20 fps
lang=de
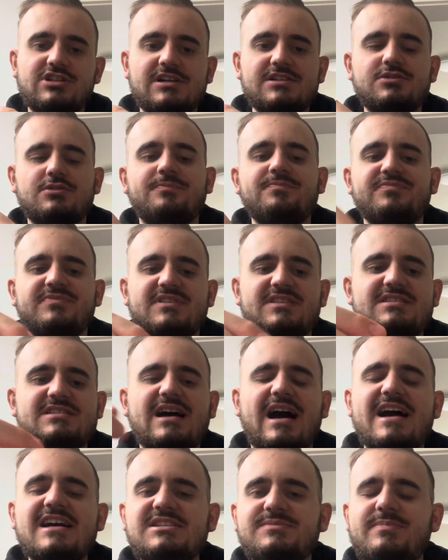Also
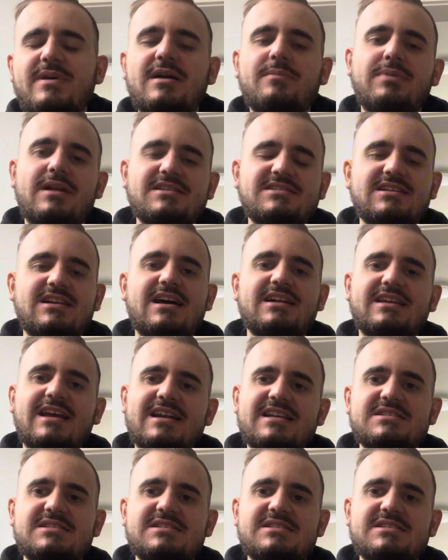dieser Eisberg-Blattsalat, ja,